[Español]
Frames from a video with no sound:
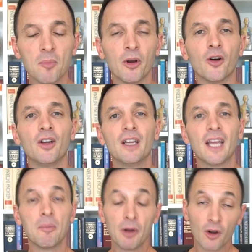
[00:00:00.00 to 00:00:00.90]
Bueno,
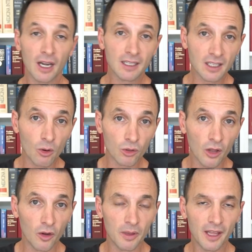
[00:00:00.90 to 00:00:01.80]
espero que les haya
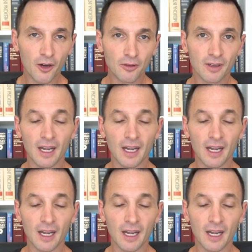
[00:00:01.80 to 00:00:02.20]
gustado el video,